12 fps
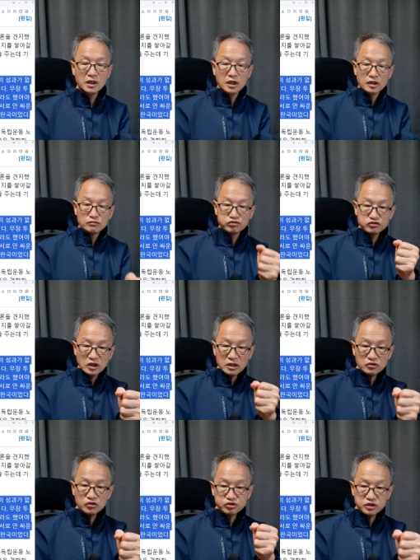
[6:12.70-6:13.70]

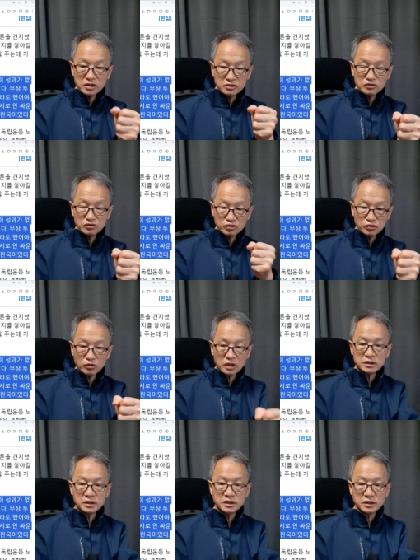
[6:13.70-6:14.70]
무장투쟁도
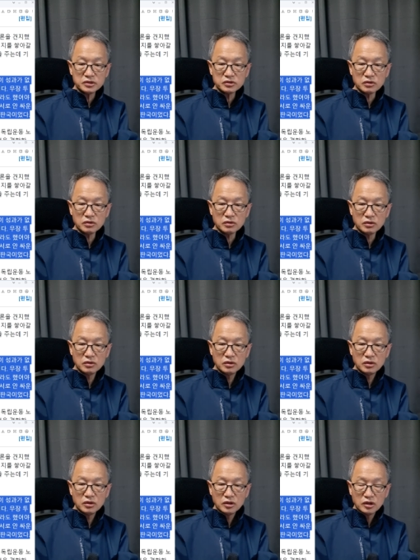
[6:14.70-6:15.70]
똑같다는 얘기죠.
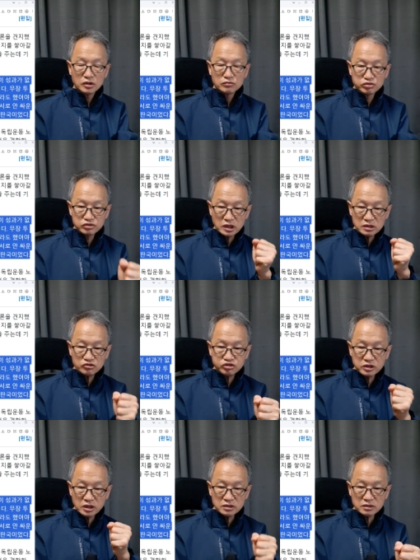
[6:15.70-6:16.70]

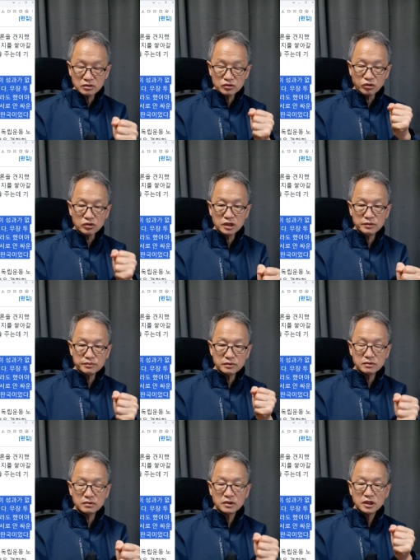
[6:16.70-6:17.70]
무장투쟁으로
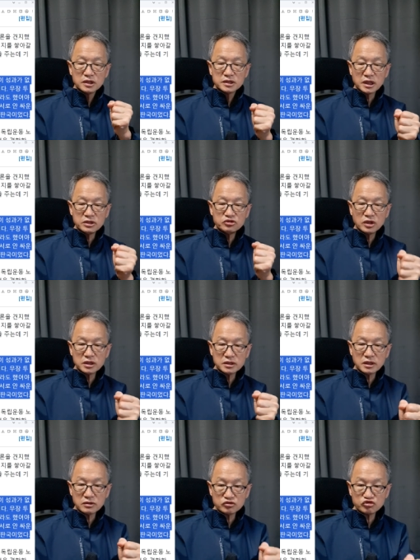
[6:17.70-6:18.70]
독립을
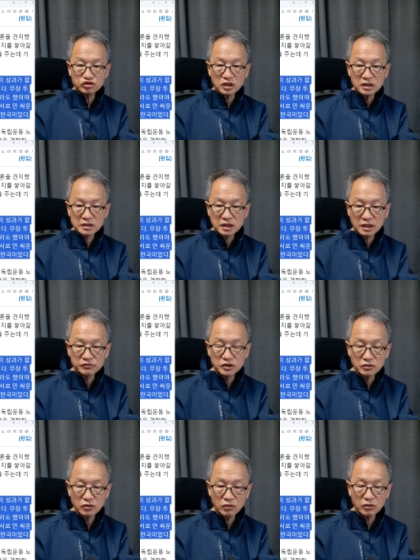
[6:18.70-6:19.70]
쟁취하겠다고 주장한
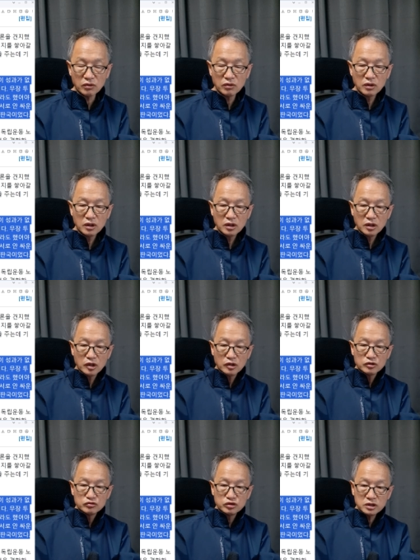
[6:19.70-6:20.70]
사람들도
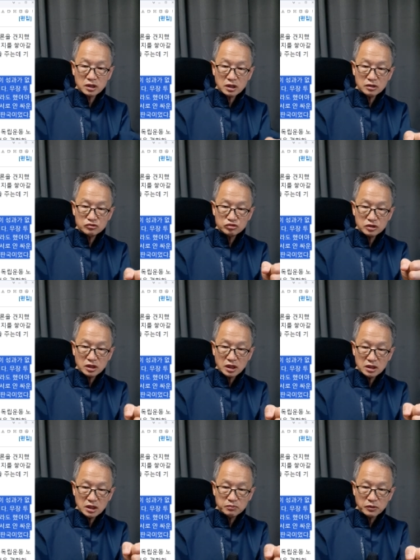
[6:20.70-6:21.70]
우리네가 우리가
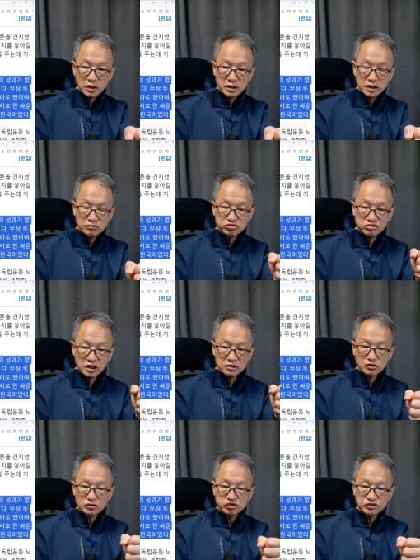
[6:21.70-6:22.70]
일본한테
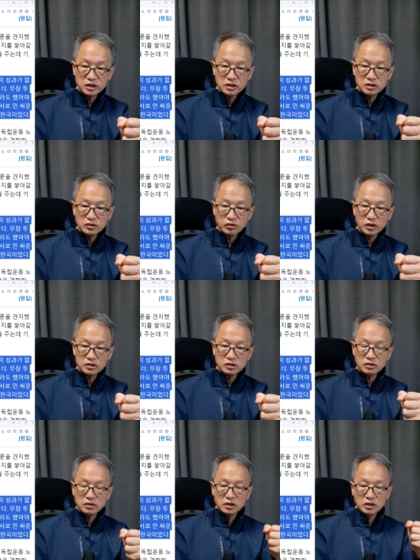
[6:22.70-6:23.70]
무장투쟁을
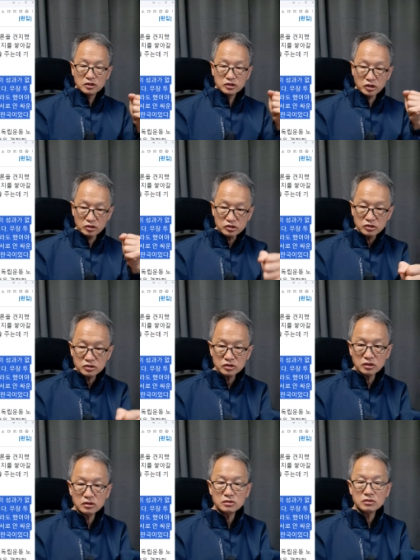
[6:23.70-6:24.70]
통해서
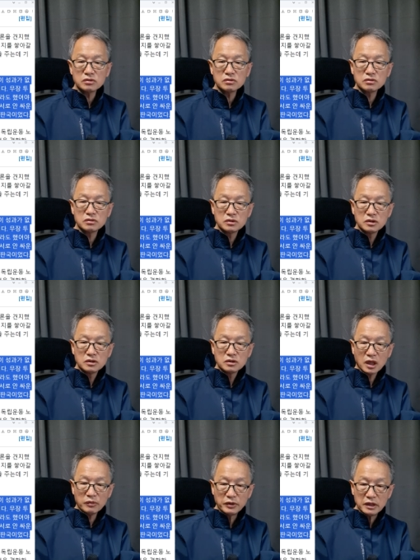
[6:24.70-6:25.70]
결정적인 그런
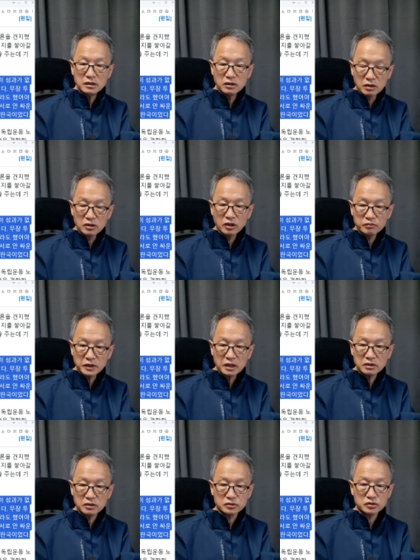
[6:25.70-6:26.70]
한 방울 넘게 없다
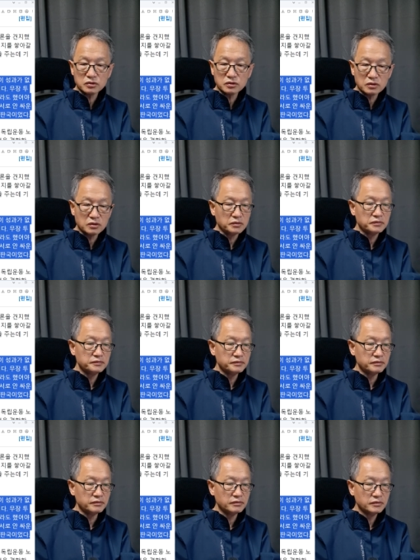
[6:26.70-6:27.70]
이거죠. 음.